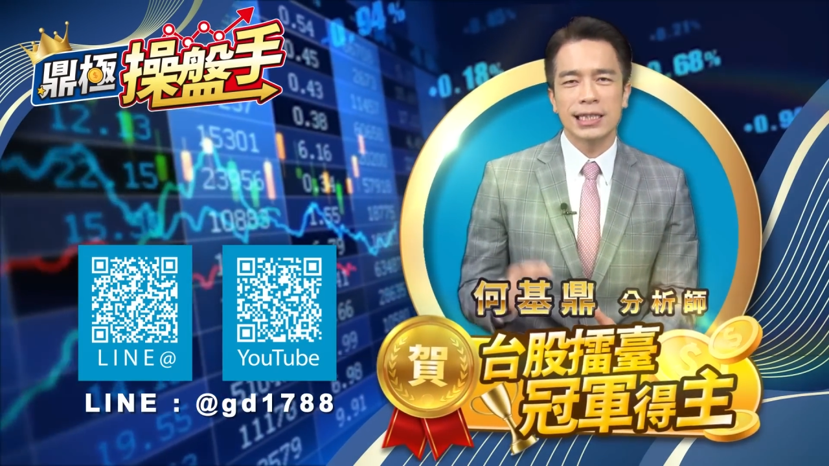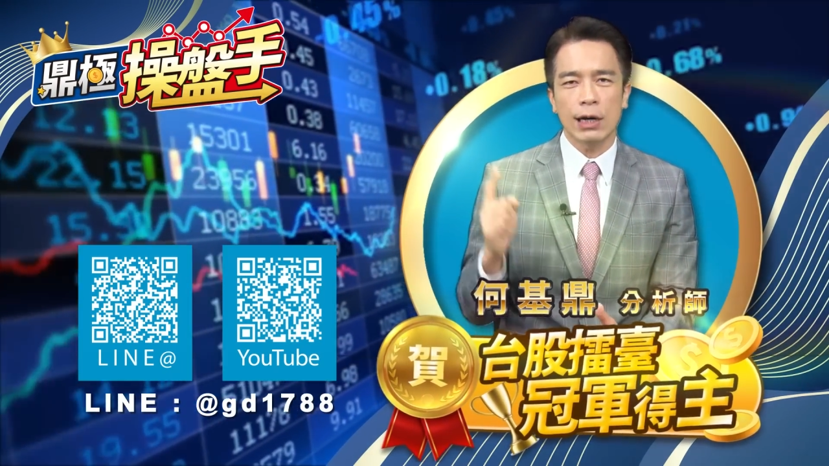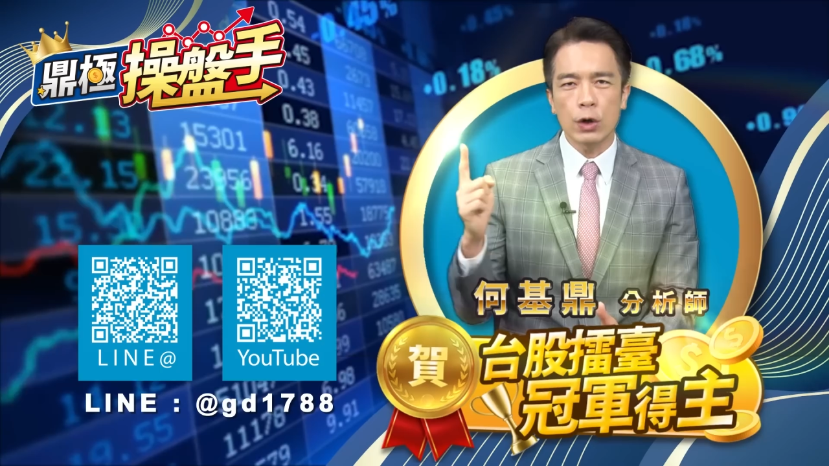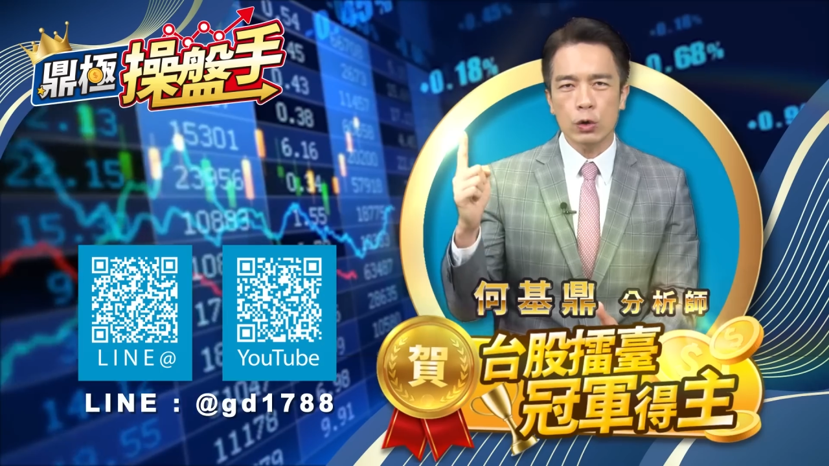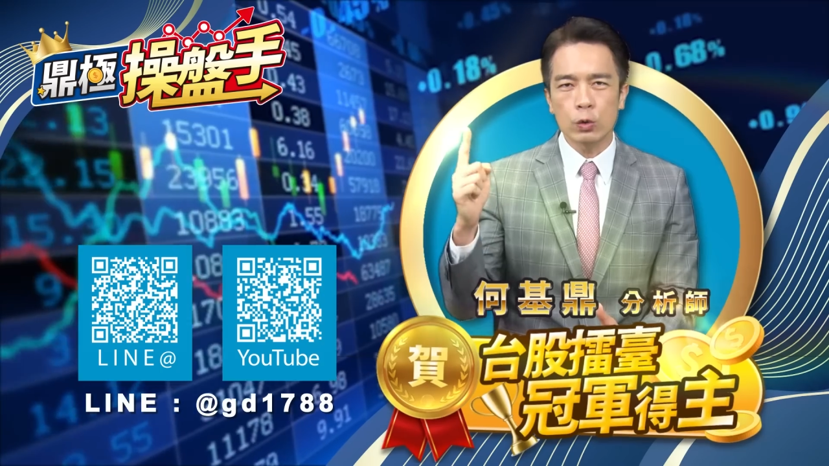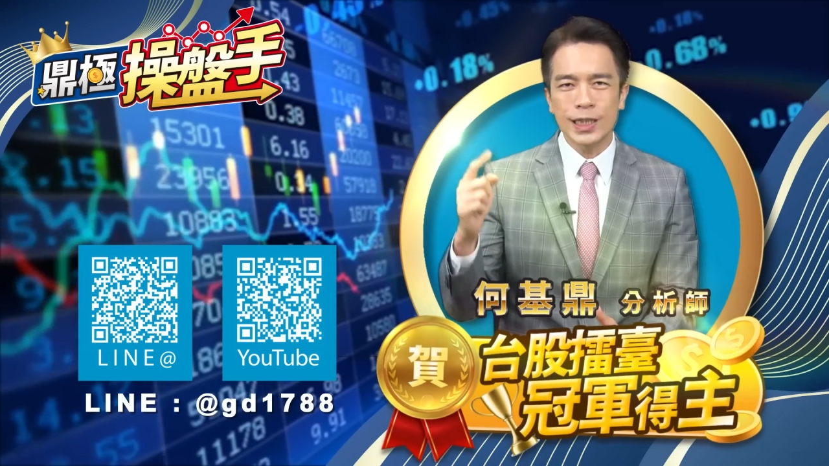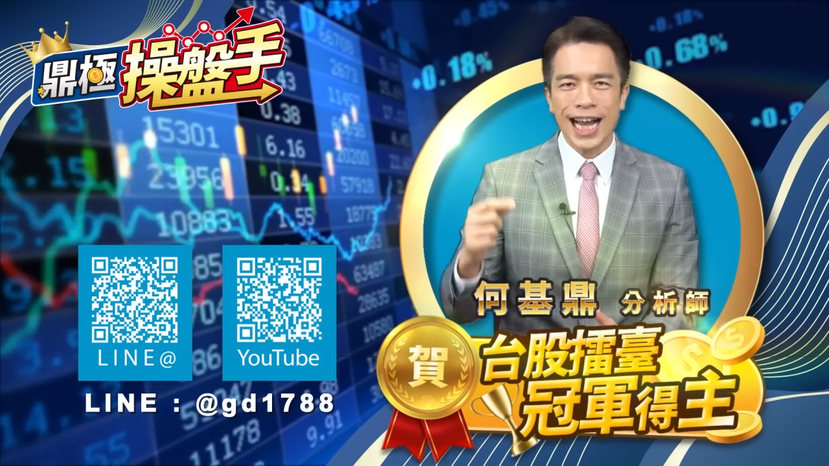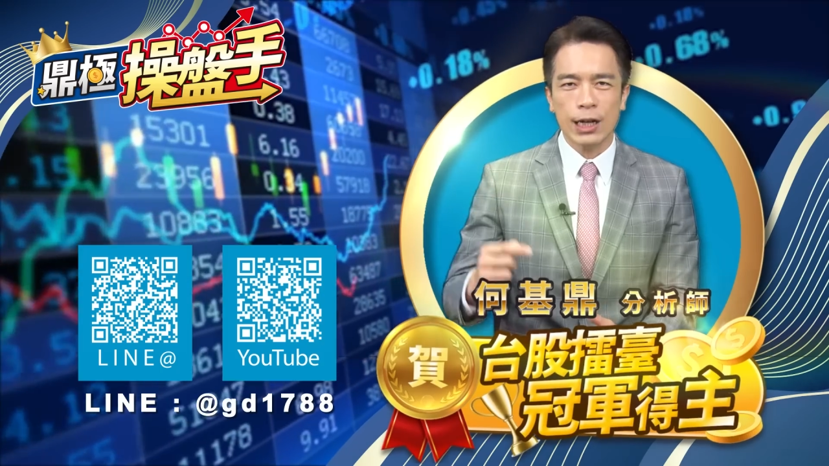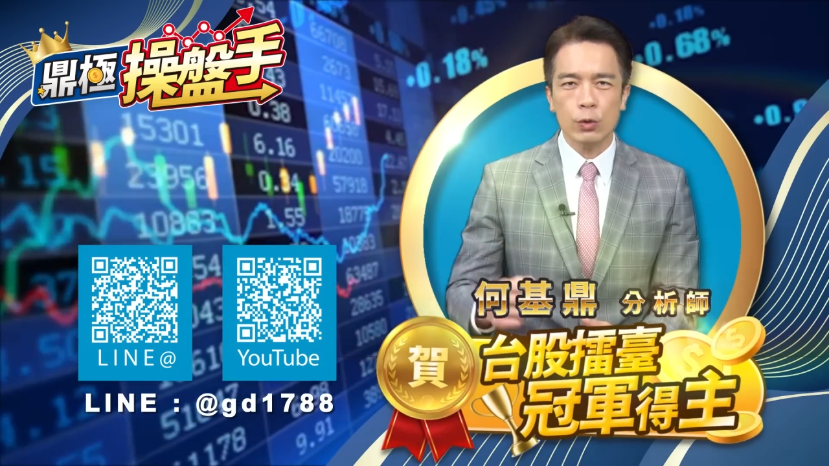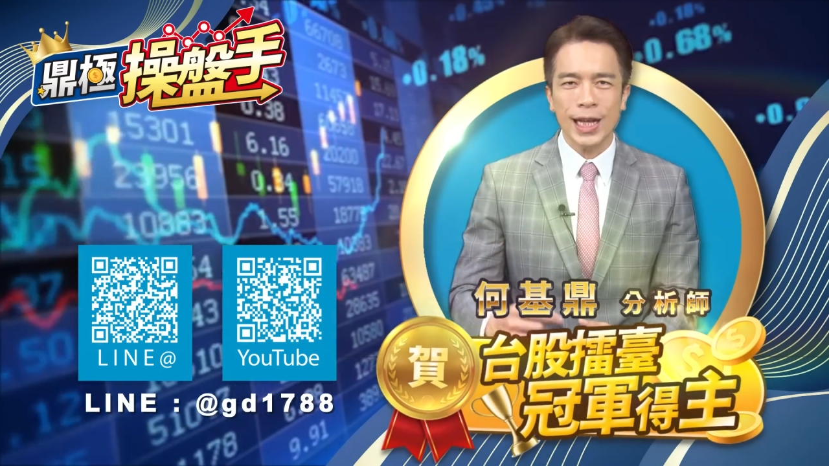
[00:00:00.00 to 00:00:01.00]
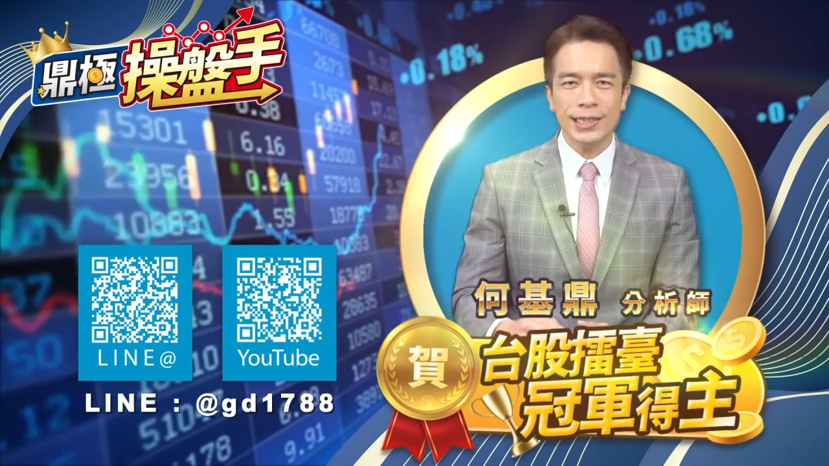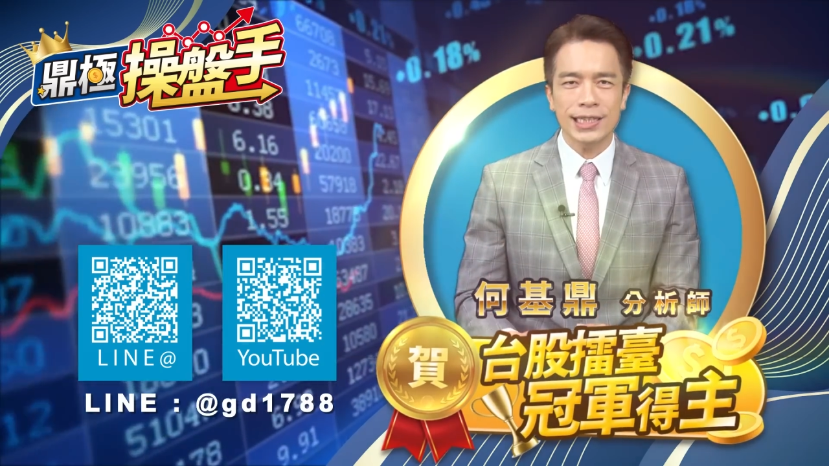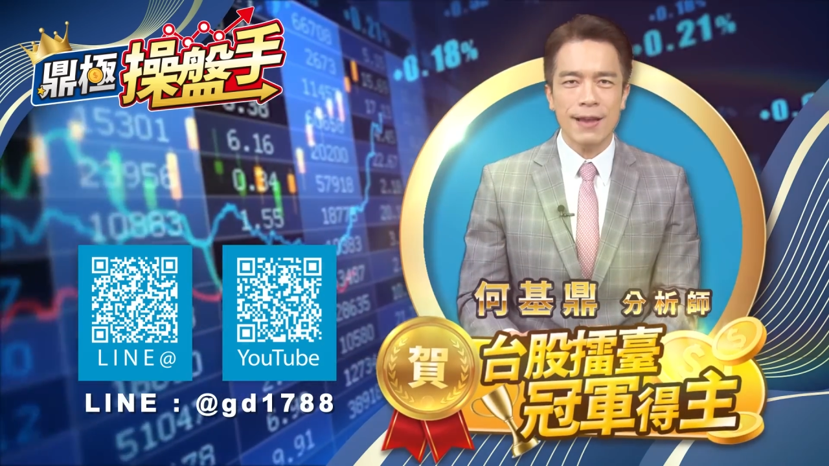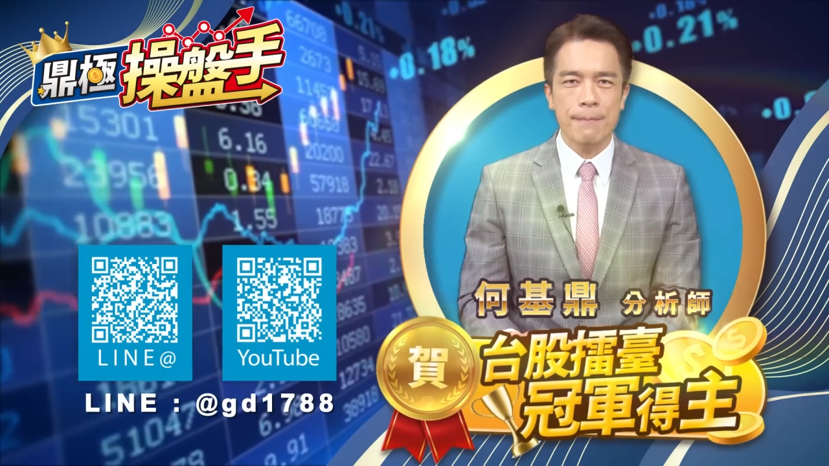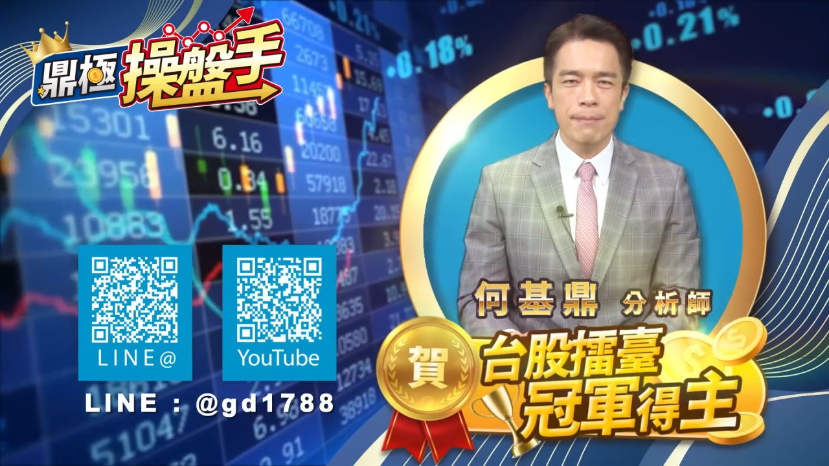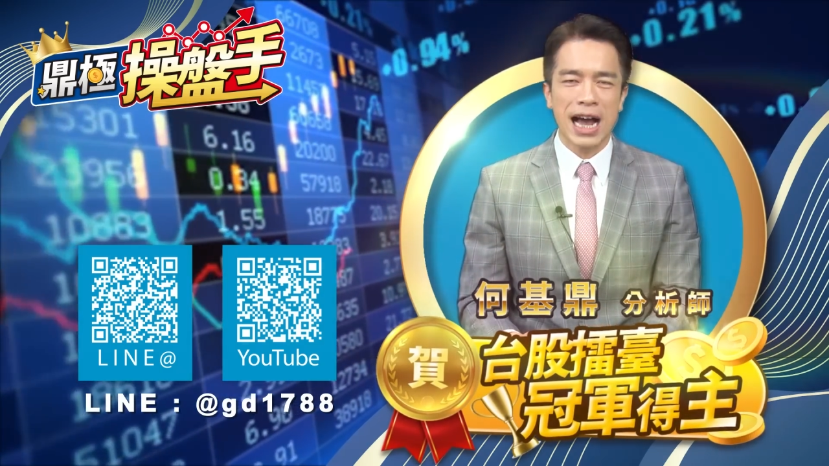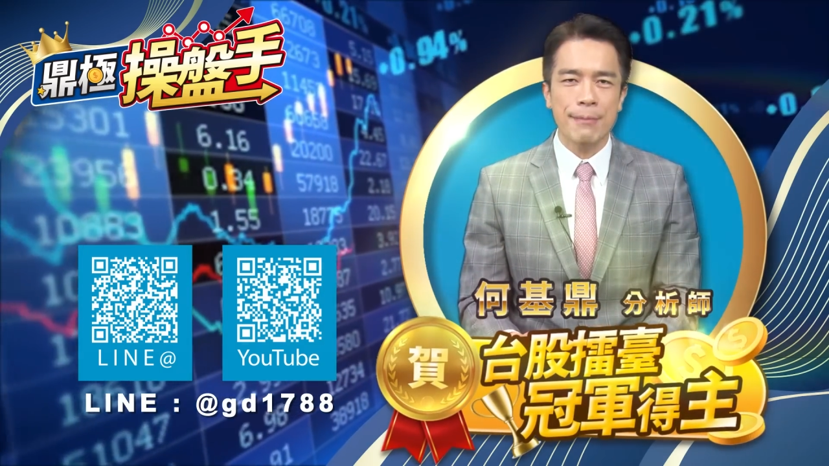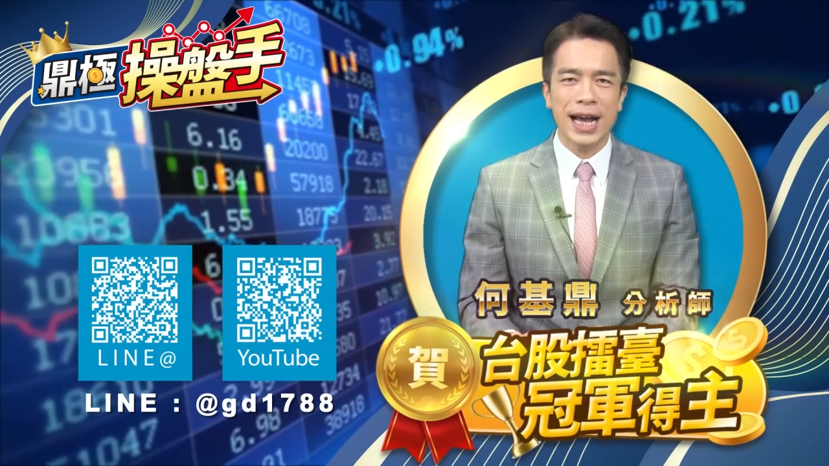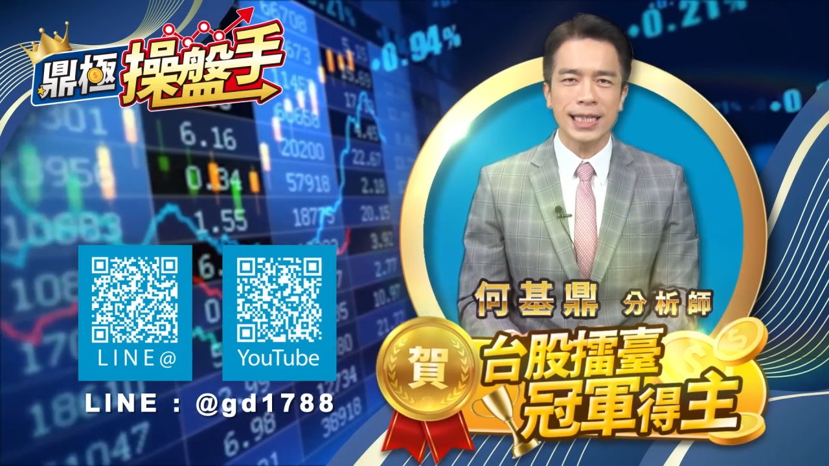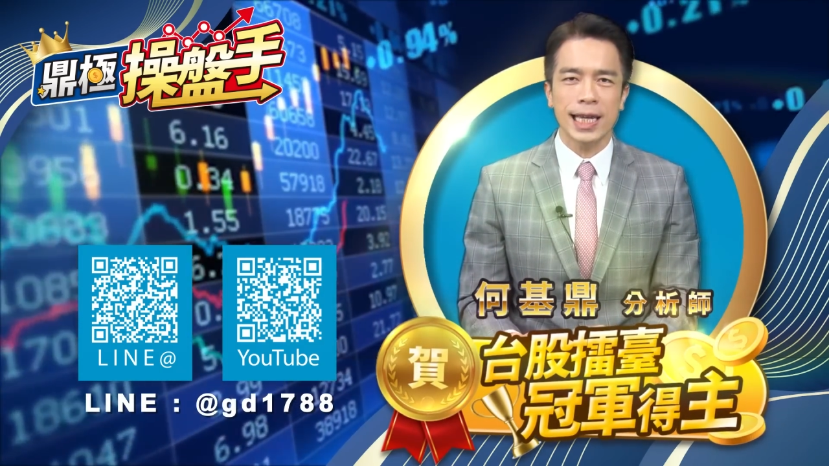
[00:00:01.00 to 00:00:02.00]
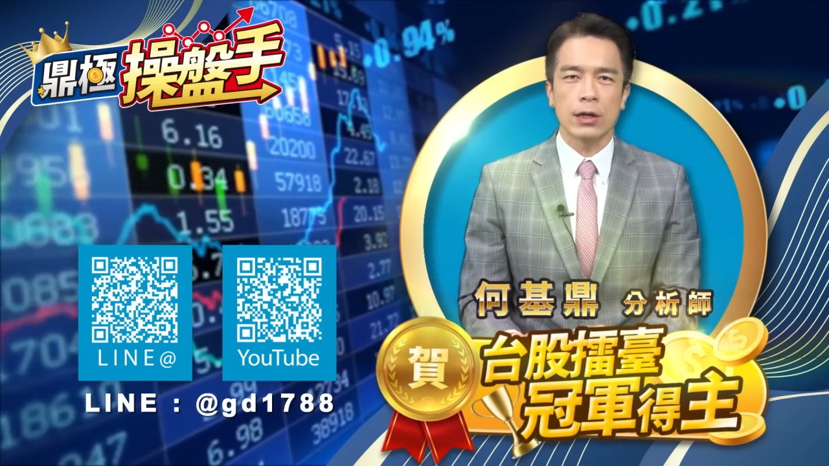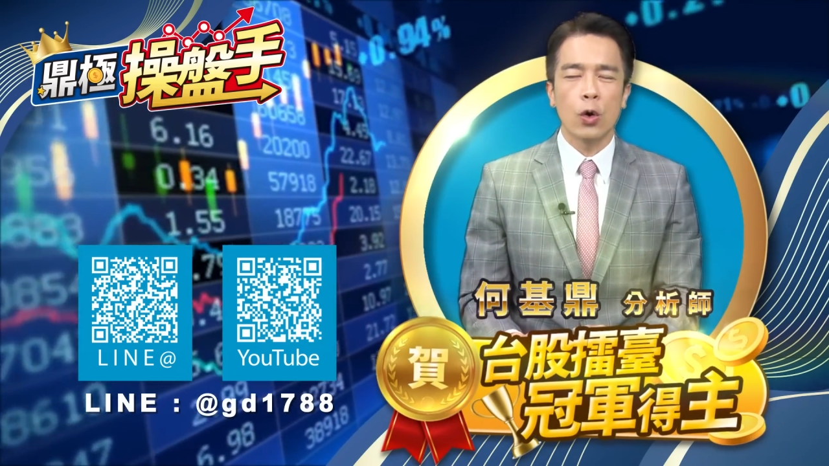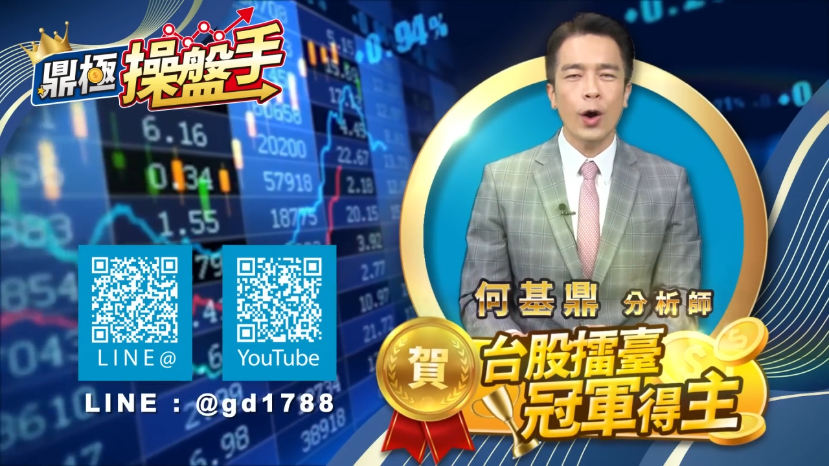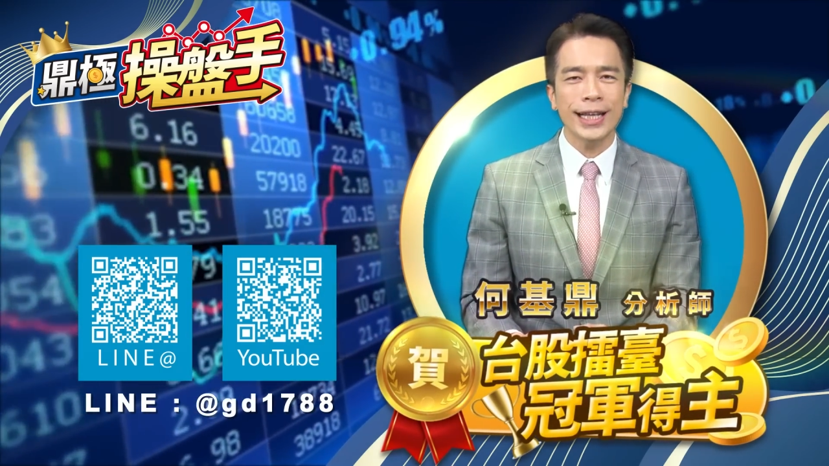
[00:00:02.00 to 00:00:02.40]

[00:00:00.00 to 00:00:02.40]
掌握股价关键买卖点，